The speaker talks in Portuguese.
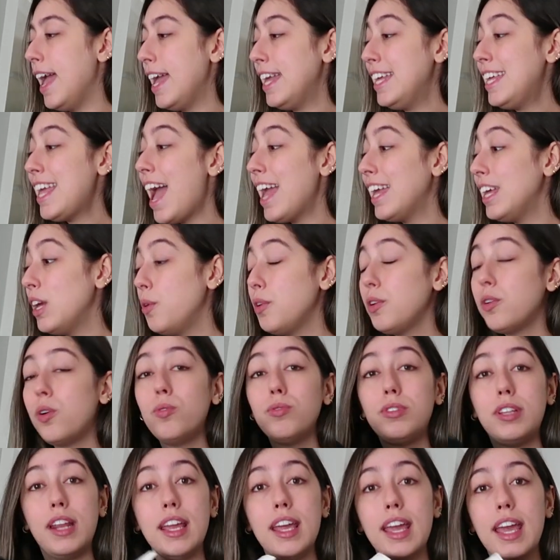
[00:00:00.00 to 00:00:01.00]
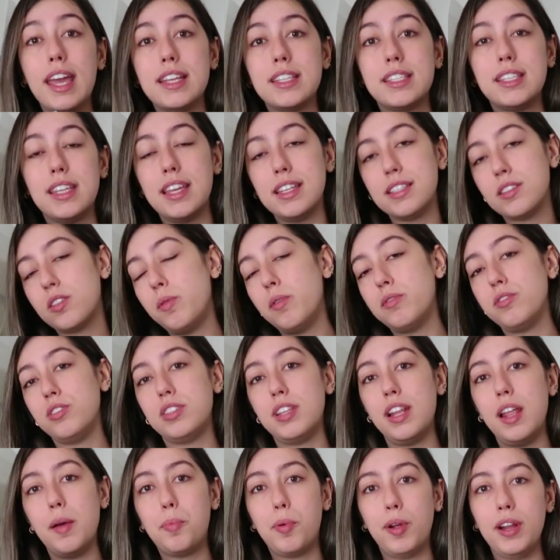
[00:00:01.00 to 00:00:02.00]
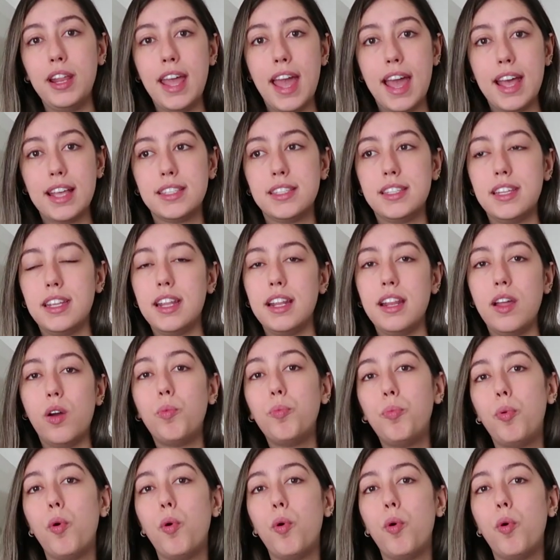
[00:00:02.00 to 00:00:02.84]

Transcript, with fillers: É, e aí eu encontrei esse, esse como eu disse ele é poliéster, ele é